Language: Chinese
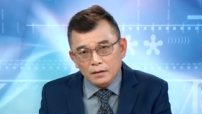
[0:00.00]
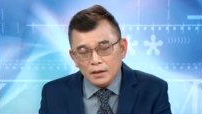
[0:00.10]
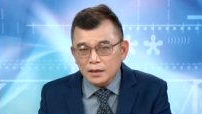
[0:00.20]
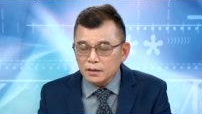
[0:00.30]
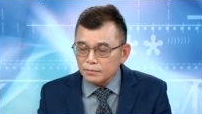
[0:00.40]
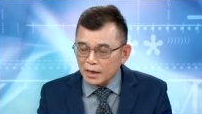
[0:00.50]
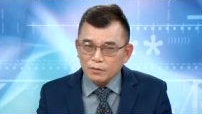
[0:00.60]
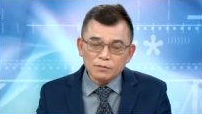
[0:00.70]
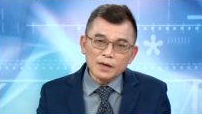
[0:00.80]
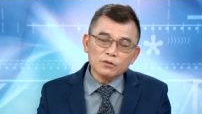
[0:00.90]
大家买
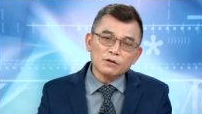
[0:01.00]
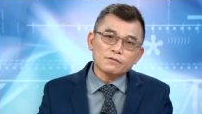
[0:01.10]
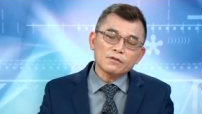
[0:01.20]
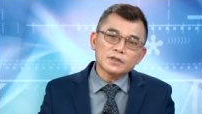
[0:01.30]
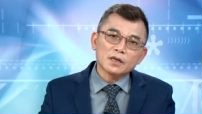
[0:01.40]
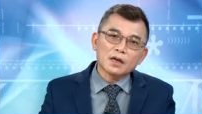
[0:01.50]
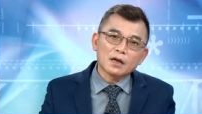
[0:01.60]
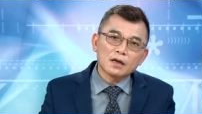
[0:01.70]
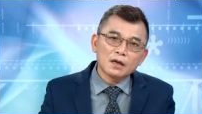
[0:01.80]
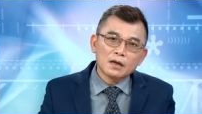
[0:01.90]
股票都有风险的，
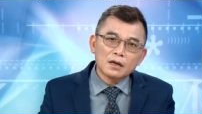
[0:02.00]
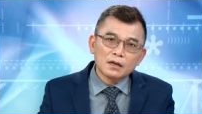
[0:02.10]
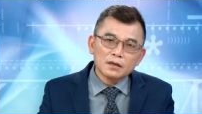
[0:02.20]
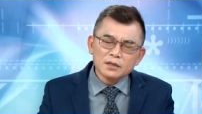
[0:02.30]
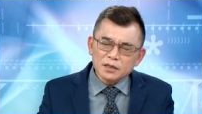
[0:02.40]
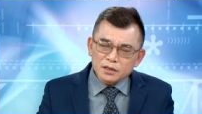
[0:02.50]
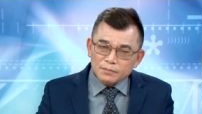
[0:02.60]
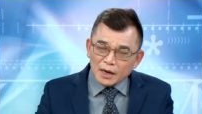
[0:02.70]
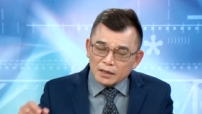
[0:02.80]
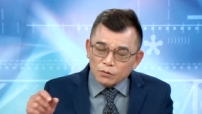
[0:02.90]
那其实
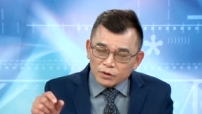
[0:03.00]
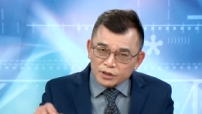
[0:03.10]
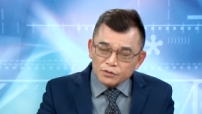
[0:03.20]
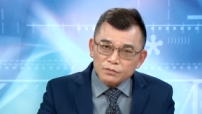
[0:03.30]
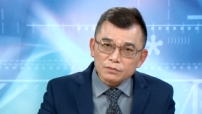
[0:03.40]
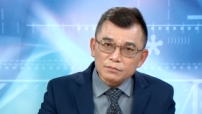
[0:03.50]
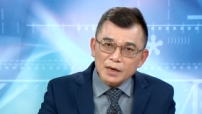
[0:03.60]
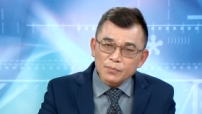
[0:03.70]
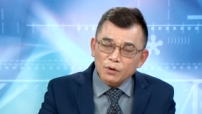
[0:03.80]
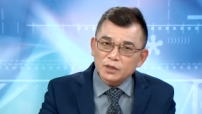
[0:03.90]
买弱势股、
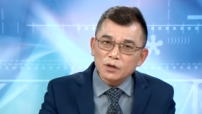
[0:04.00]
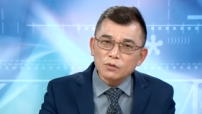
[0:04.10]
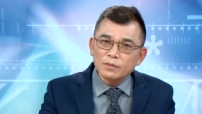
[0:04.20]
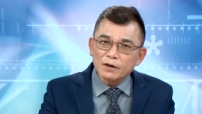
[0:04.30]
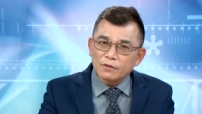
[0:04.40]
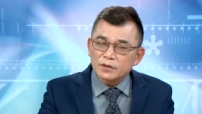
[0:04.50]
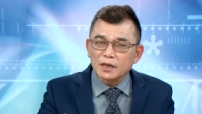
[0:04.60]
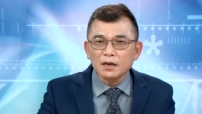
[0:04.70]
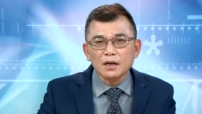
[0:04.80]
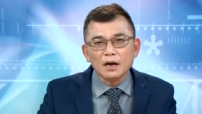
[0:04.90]
买破底的股票风
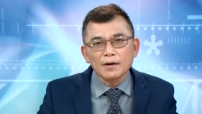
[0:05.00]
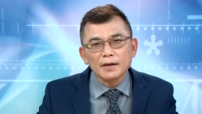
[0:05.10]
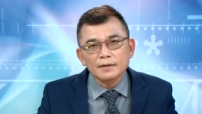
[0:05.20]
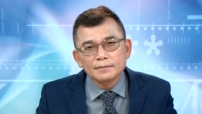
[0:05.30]
险更高哎。